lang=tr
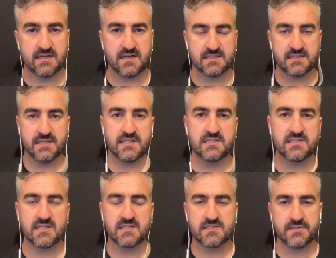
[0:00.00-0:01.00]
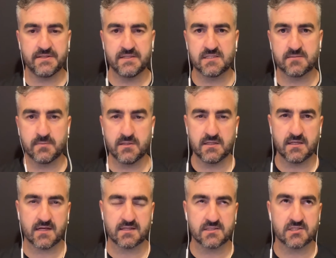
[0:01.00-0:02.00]
Aslında Enis Destan ismini
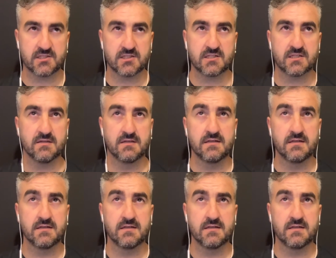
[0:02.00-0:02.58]
yaklaşık 1